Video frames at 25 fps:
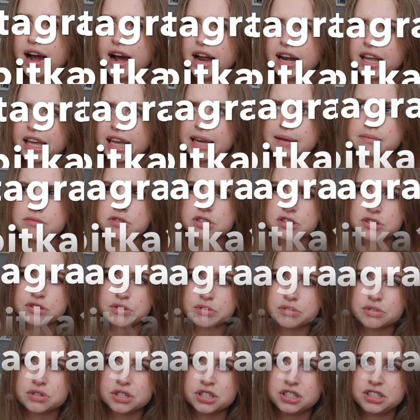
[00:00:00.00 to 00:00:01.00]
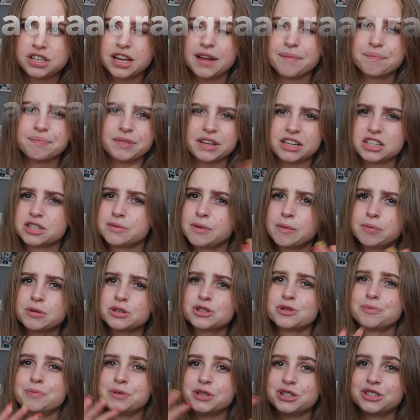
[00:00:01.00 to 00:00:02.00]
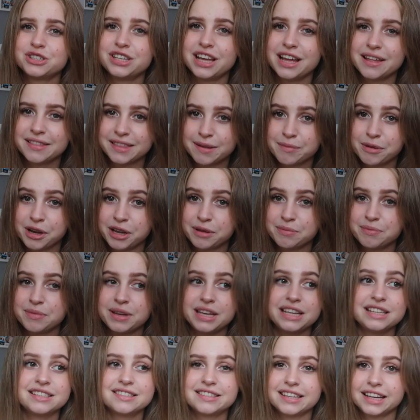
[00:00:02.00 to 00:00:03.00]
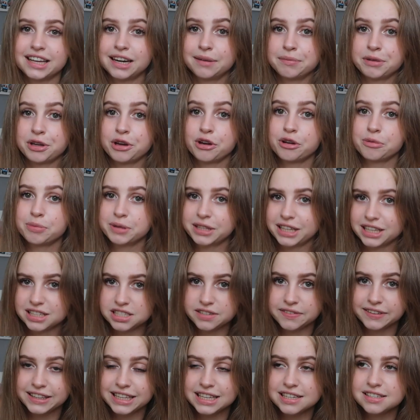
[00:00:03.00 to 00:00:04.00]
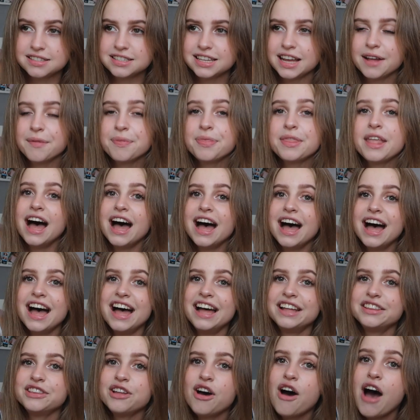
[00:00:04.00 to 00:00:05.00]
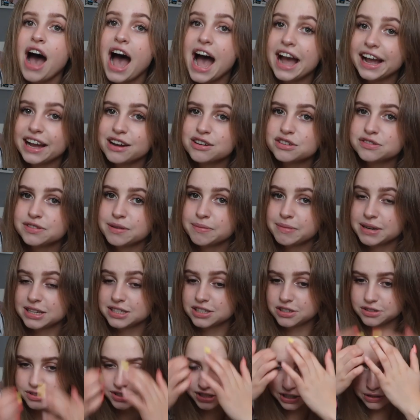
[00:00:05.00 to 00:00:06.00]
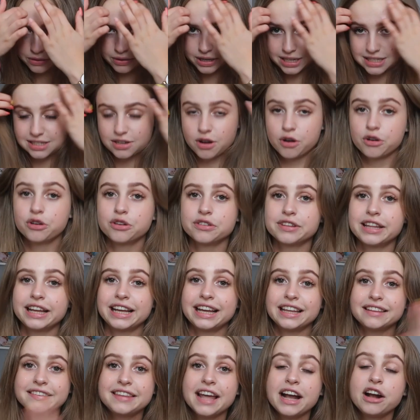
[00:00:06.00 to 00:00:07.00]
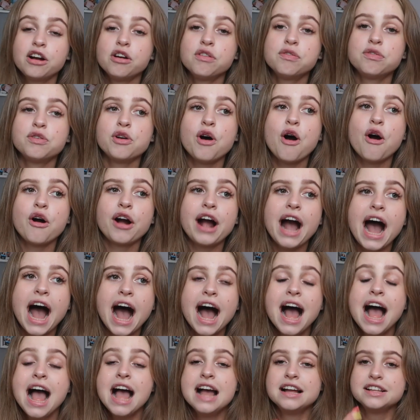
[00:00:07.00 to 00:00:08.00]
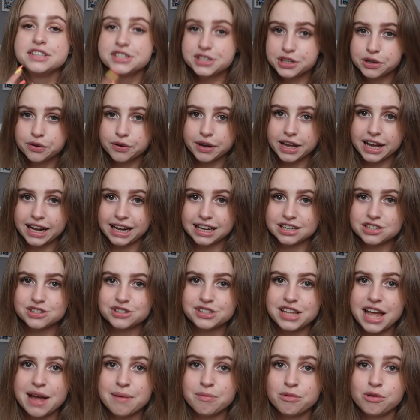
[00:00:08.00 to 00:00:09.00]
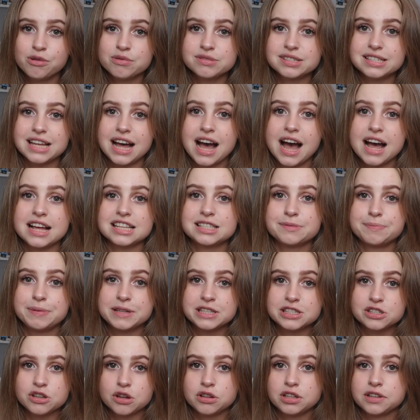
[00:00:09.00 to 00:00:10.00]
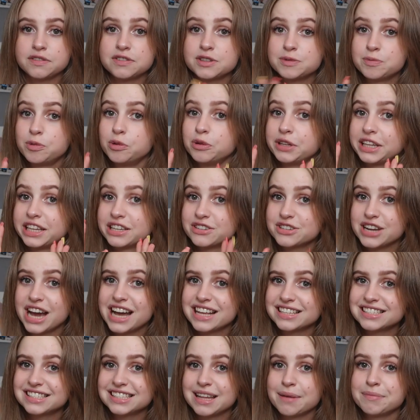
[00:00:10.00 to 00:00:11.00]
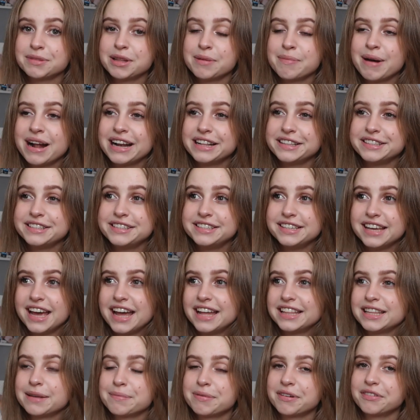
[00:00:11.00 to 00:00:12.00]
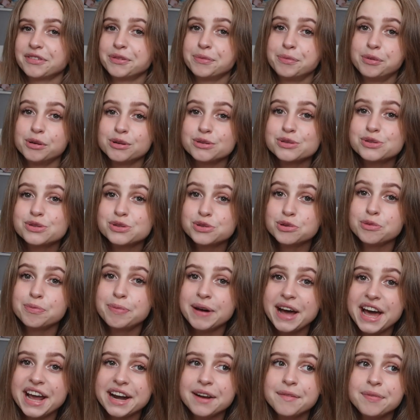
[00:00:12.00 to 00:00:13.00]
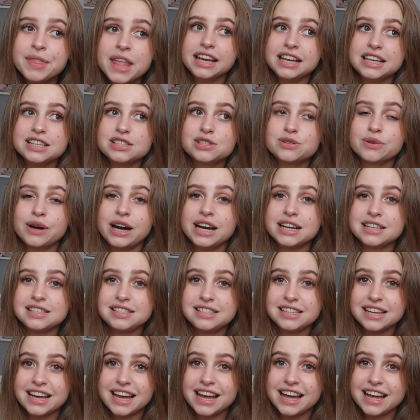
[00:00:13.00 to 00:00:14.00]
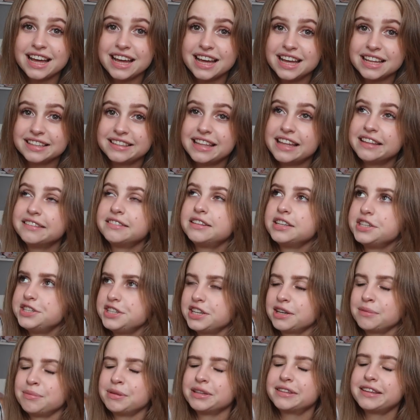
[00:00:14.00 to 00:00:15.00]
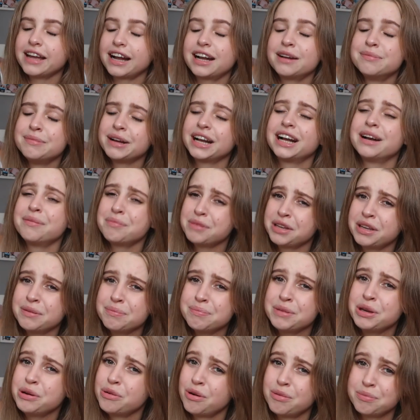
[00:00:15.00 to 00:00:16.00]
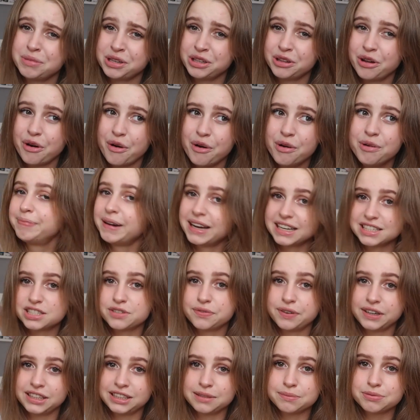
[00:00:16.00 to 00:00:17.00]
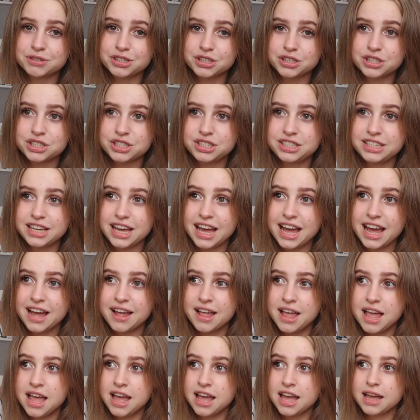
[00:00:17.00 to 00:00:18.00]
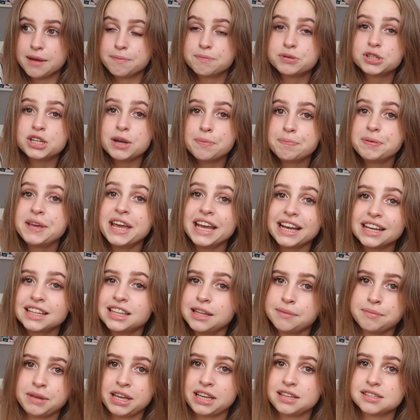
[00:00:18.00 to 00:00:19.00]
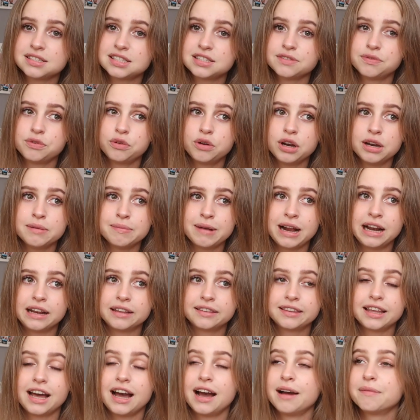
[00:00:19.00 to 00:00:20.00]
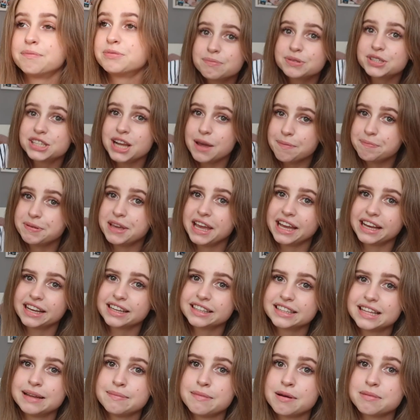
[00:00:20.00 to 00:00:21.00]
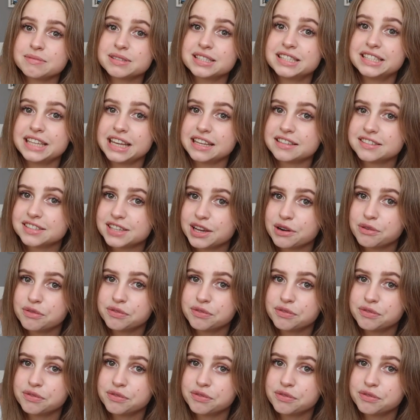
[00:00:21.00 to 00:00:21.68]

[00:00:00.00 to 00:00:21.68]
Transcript: ale nie wiem, czy zdążycie. Także po prostu piszcie na moim Instagramie orbitka19. E, no, a ja już Wam bardzo dziękuję za oglądanie tego vloga. Dziękuję każdemu za spędzony wspólnie czas tam na Malcie. Naprawdę było super. I słuchajcie, e, ten tydzień mi tak mega mi miło minął. Bardzo fajne przeżycie. Przepiękne miejsce w ogóle Malta. Przepiękne, mam zdjęcia